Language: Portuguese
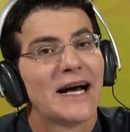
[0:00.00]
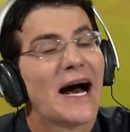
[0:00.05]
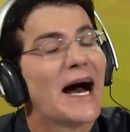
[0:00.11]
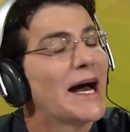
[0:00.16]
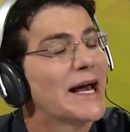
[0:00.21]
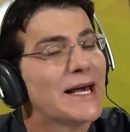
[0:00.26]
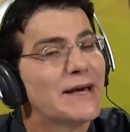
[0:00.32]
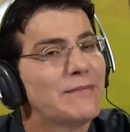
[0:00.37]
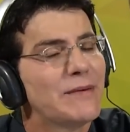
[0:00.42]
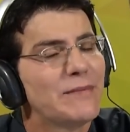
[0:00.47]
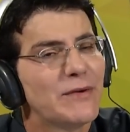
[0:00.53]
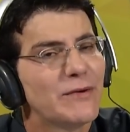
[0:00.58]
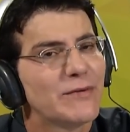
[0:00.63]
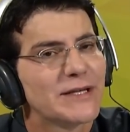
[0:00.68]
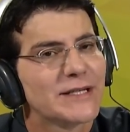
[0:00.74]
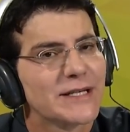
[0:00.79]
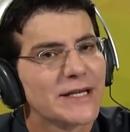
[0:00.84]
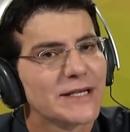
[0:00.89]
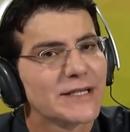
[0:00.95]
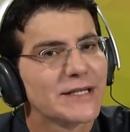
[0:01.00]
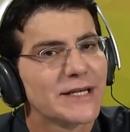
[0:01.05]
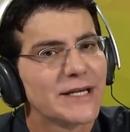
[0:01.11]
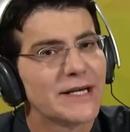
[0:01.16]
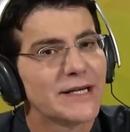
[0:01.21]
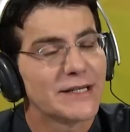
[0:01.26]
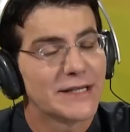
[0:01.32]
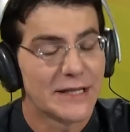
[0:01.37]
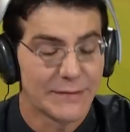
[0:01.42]
a
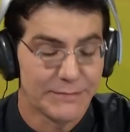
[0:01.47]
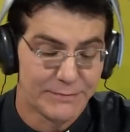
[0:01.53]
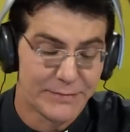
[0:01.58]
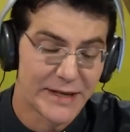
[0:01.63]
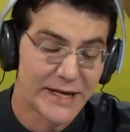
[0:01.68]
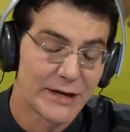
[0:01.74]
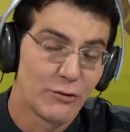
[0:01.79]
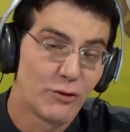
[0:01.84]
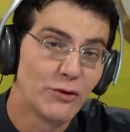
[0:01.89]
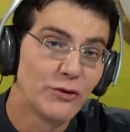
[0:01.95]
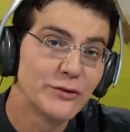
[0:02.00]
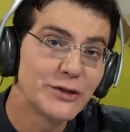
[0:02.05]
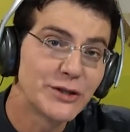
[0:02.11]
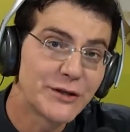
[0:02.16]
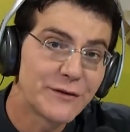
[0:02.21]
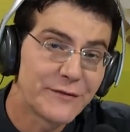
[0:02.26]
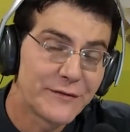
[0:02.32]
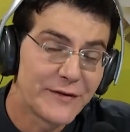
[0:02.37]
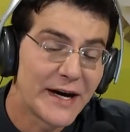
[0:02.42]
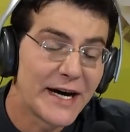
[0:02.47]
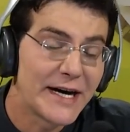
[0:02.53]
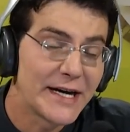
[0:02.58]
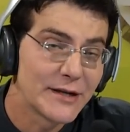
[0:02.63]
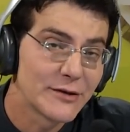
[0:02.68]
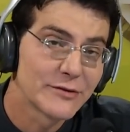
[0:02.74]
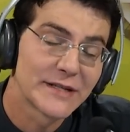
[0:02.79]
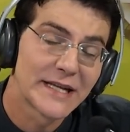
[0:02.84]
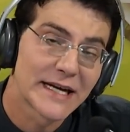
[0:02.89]
M1060, para onde
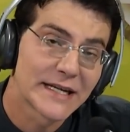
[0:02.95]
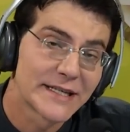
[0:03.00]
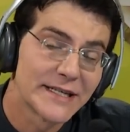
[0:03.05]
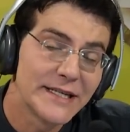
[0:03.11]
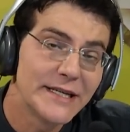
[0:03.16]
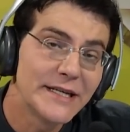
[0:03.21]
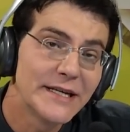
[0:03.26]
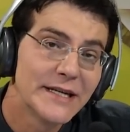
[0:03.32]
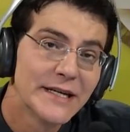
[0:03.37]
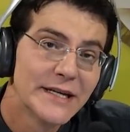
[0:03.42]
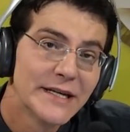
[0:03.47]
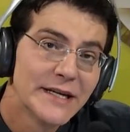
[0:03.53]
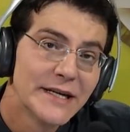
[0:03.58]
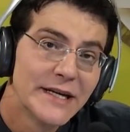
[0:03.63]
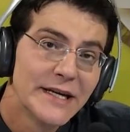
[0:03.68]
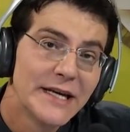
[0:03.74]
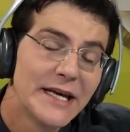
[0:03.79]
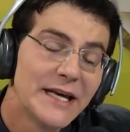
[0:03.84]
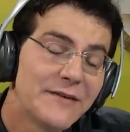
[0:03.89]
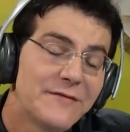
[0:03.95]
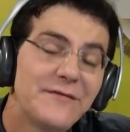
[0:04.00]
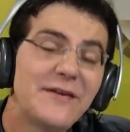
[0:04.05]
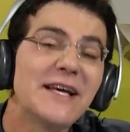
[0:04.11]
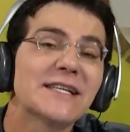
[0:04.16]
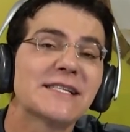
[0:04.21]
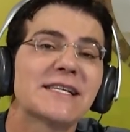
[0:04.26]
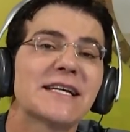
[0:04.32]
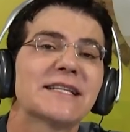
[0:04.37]
falo daqui, e
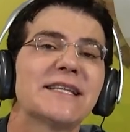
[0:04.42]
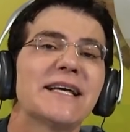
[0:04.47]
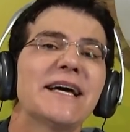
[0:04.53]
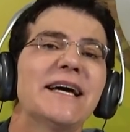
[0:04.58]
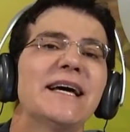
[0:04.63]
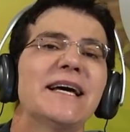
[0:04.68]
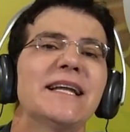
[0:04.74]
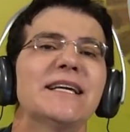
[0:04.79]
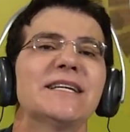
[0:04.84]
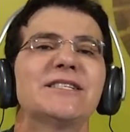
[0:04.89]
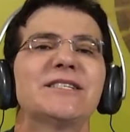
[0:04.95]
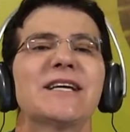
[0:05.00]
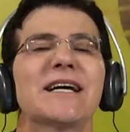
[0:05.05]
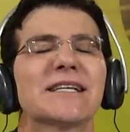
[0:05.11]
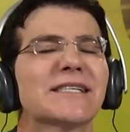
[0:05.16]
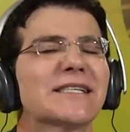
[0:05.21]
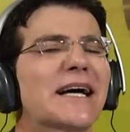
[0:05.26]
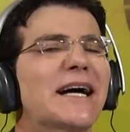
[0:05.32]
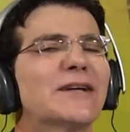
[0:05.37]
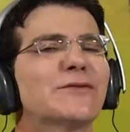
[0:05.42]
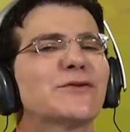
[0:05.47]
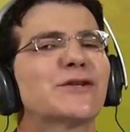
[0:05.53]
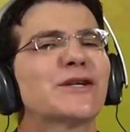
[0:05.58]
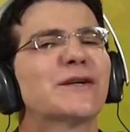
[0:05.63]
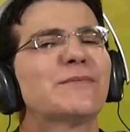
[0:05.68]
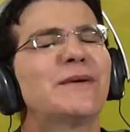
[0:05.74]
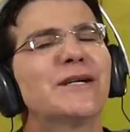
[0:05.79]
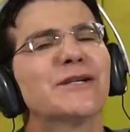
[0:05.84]
via satélite as rádios
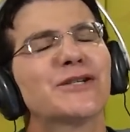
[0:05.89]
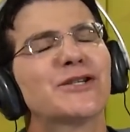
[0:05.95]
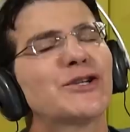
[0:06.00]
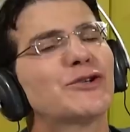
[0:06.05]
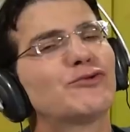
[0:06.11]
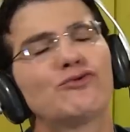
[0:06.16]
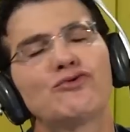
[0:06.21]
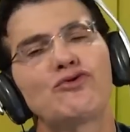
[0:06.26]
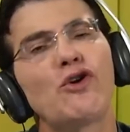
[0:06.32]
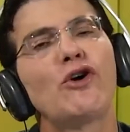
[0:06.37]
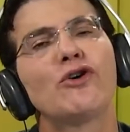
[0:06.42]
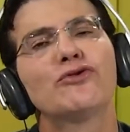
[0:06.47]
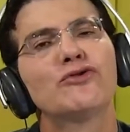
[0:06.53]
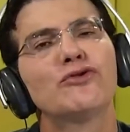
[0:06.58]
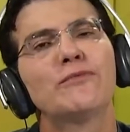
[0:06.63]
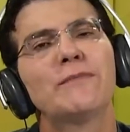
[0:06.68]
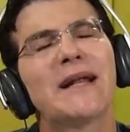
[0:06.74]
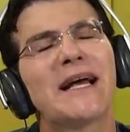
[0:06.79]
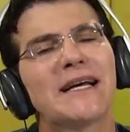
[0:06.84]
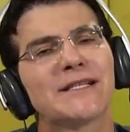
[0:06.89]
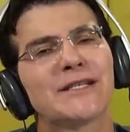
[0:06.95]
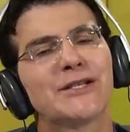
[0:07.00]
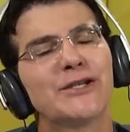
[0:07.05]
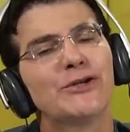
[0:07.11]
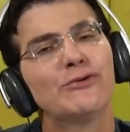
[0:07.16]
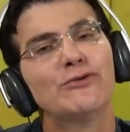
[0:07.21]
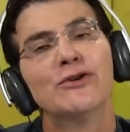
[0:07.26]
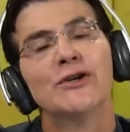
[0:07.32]
irmãs de todo o
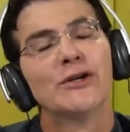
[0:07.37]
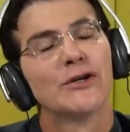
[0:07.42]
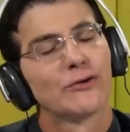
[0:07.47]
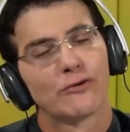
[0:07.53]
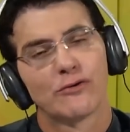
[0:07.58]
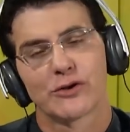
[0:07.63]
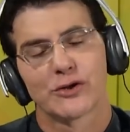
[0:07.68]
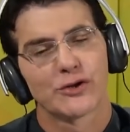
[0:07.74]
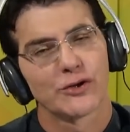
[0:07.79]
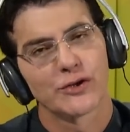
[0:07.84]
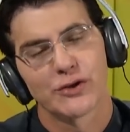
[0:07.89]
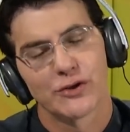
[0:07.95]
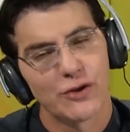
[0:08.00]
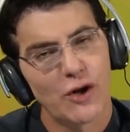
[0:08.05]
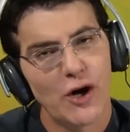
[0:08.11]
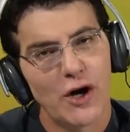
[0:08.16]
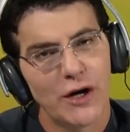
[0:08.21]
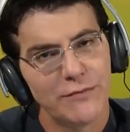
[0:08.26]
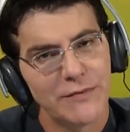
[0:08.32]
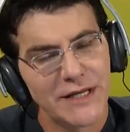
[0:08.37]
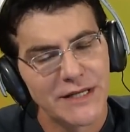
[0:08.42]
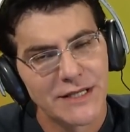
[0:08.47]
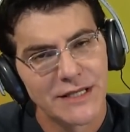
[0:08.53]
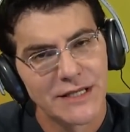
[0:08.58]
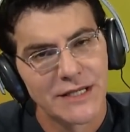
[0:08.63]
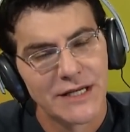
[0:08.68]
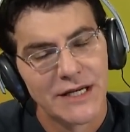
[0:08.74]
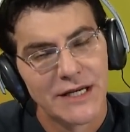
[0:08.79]
Brasil cujos
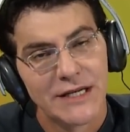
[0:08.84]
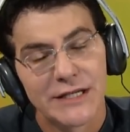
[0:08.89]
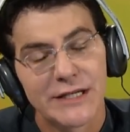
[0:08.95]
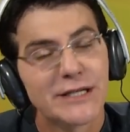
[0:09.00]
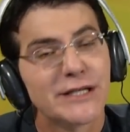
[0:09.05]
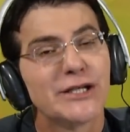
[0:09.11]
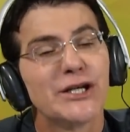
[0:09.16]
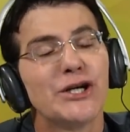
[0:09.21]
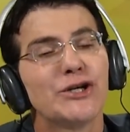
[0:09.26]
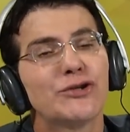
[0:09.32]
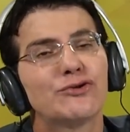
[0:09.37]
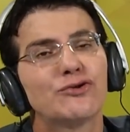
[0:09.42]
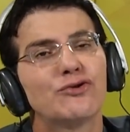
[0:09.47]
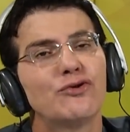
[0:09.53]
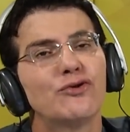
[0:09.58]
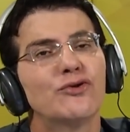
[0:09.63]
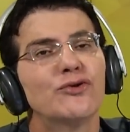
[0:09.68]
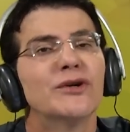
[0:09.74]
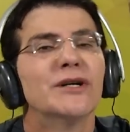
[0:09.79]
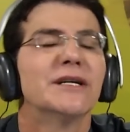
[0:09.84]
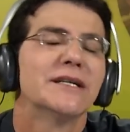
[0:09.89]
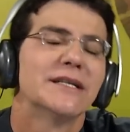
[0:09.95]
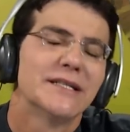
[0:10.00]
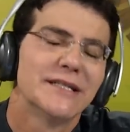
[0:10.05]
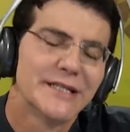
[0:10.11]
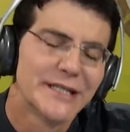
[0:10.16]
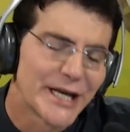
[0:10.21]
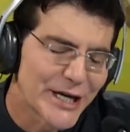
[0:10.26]
nomes cito
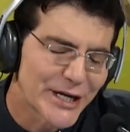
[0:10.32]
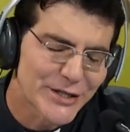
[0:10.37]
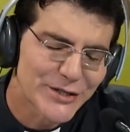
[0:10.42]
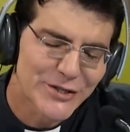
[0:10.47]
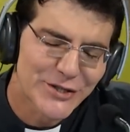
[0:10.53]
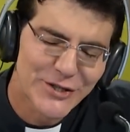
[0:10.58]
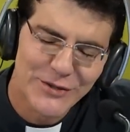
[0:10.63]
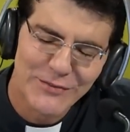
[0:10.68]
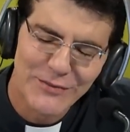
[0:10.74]
neste